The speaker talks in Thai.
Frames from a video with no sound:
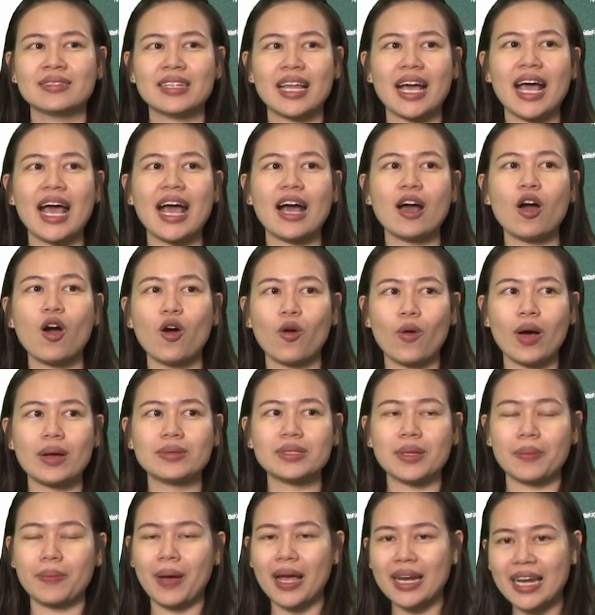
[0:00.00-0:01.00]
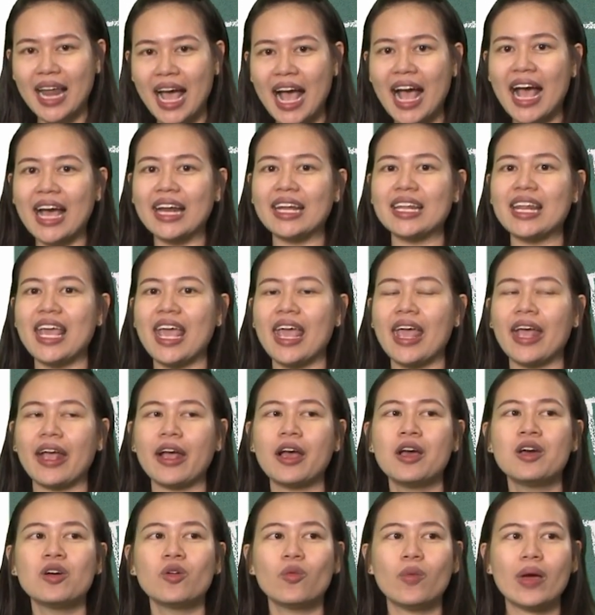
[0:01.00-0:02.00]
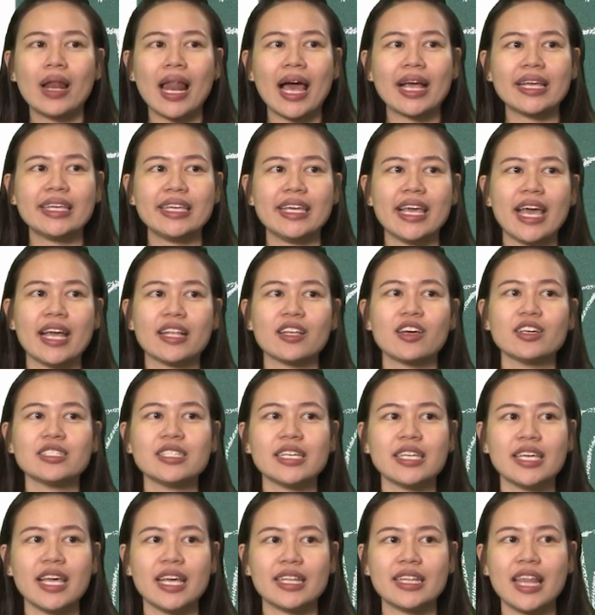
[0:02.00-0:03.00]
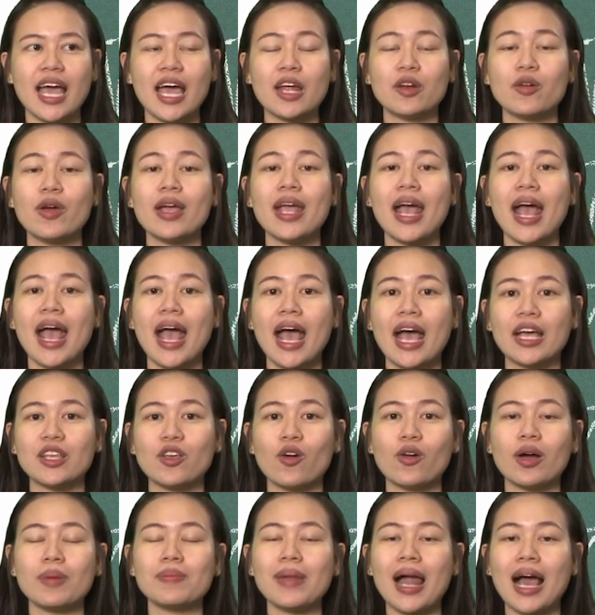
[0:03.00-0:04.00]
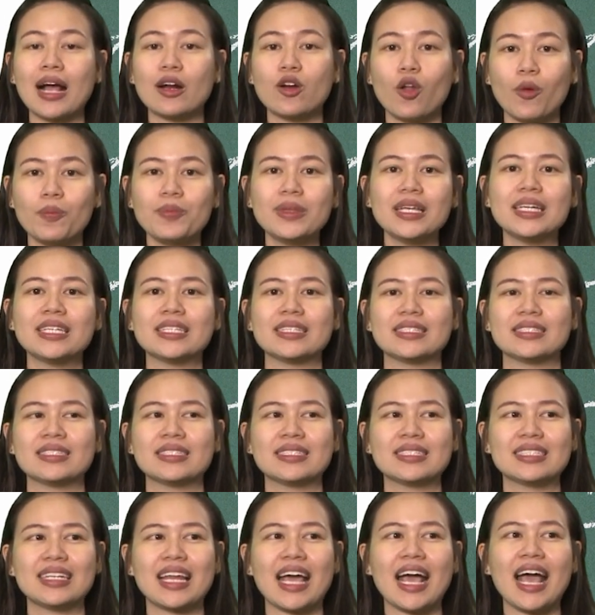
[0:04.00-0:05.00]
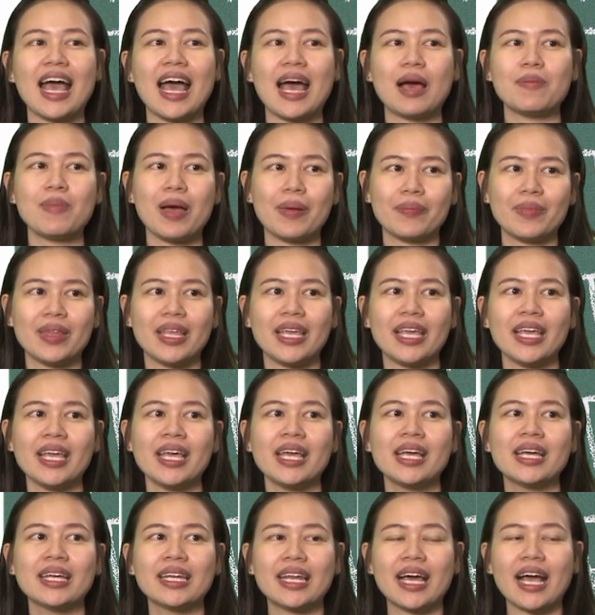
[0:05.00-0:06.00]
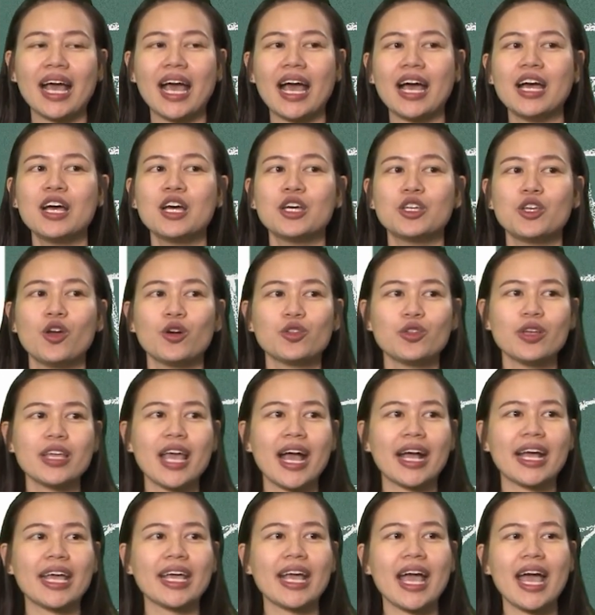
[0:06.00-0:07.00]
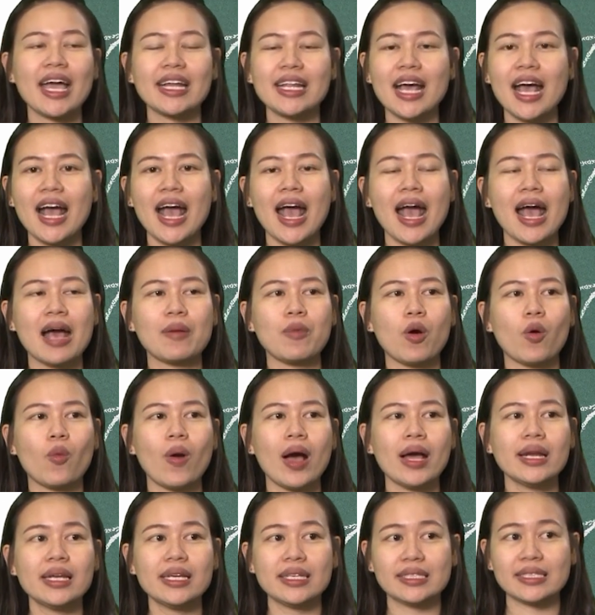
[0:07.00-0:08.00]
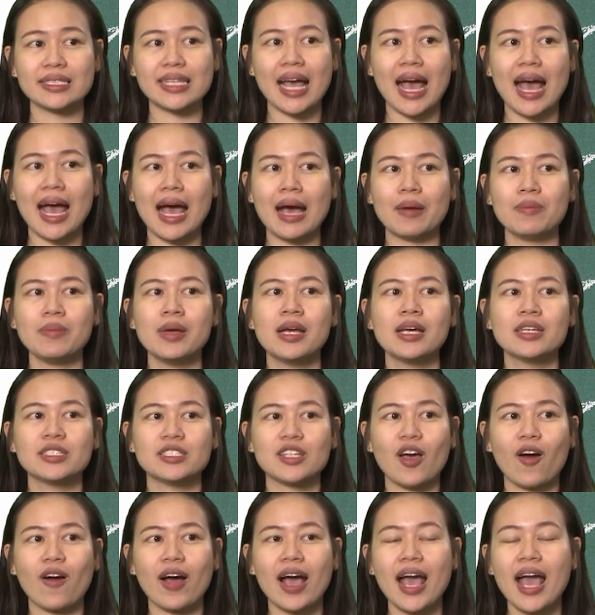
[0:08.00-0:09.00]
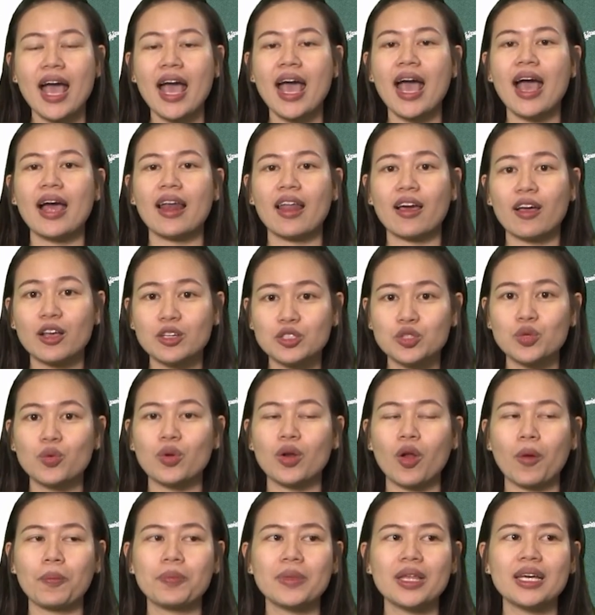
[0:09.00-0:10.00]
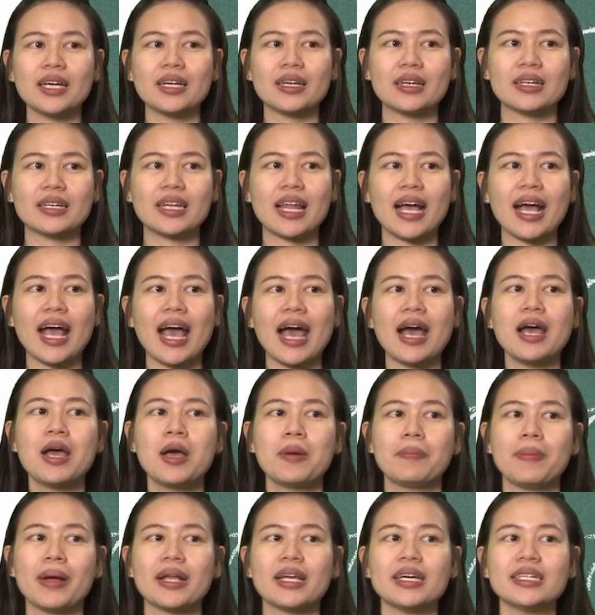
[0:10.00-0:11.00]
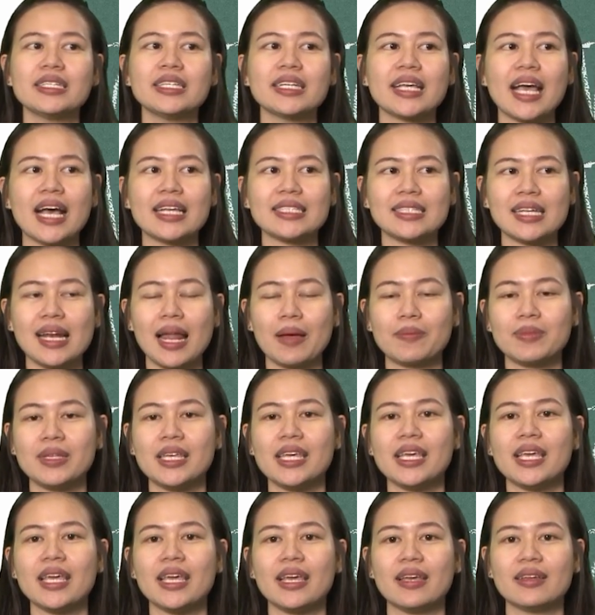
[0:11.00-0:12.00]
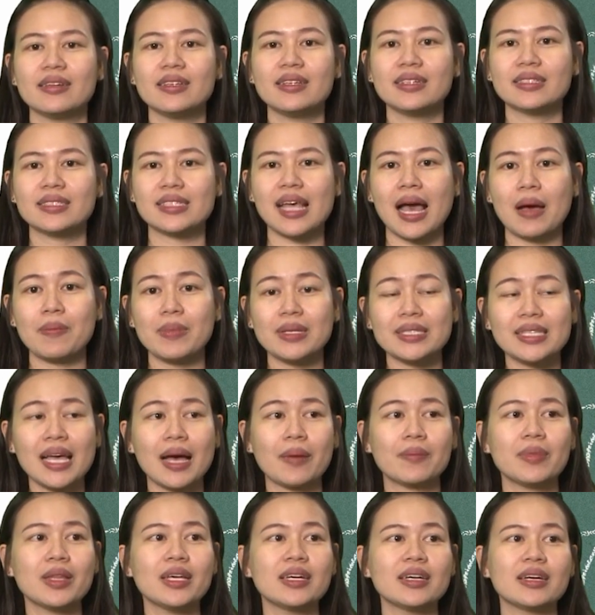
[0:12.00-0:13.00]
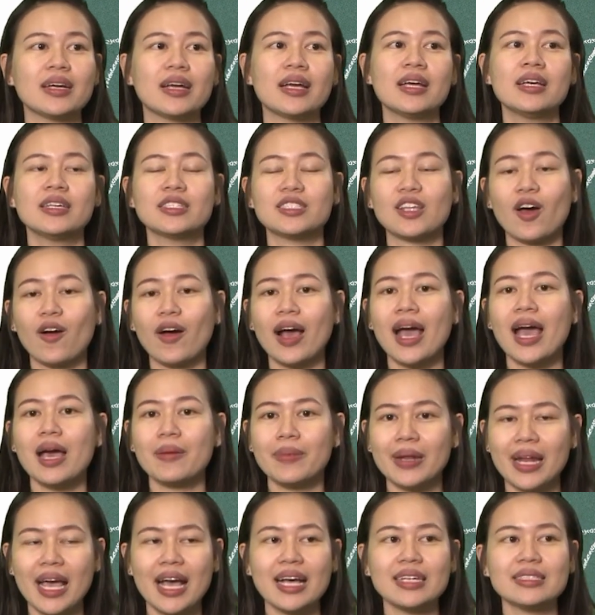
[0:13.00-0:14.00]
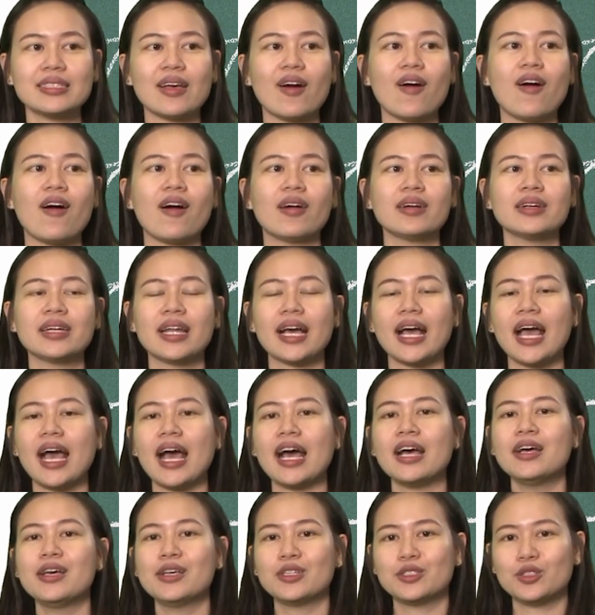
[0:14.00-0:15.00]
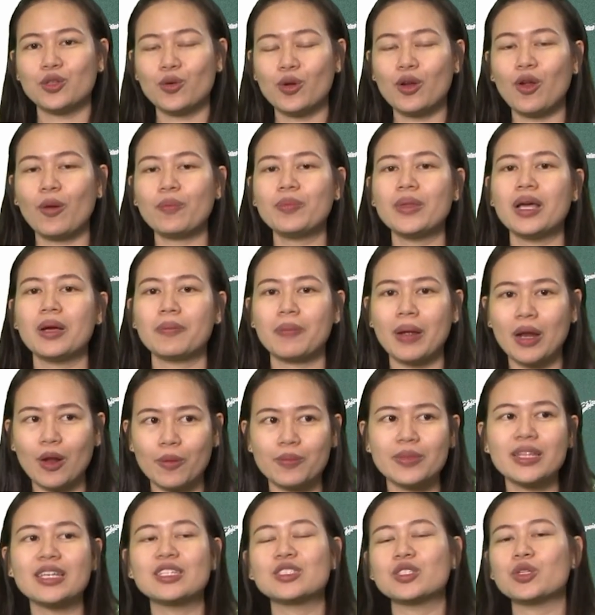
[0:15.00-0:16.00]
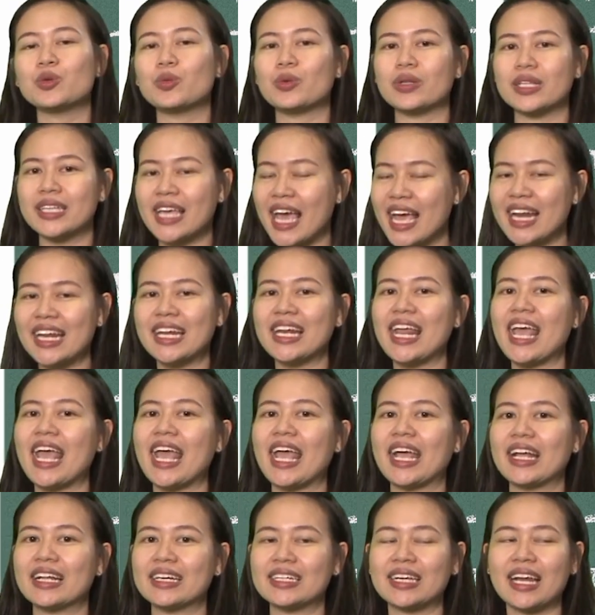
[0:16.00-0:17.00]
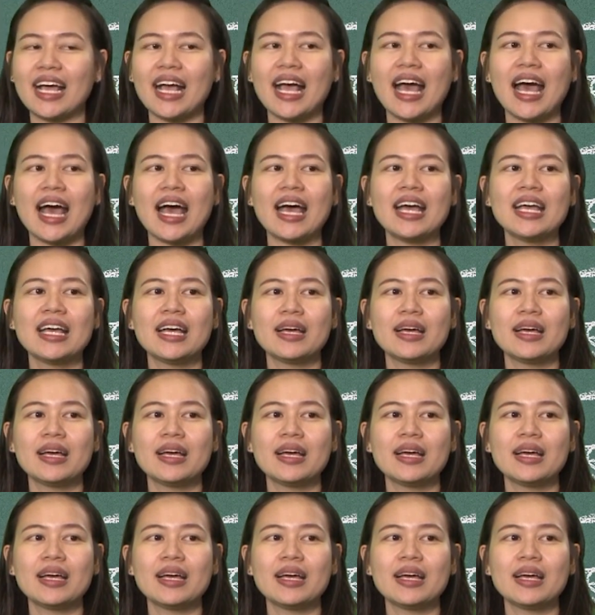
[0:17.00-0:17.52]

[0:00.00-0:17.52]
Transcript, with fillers: นะคะของความสัมพันธ์ R นั่นเองเวลาเขียนก็จะเขียนแทนด้วย R ยกกำลังลบ1นะคะแบบนี้นะคะยกตัวอย่างง่าย ๆถ้า R บอกว่า1 3 2 5แล้วก็ูรลบ1นะคะมันก็คือการสลับที่1 3เป็น3 1 2 5เป็น 5 2นะคะูรลบ1เป็นลบ1 0แค่นั้นเองนะคะ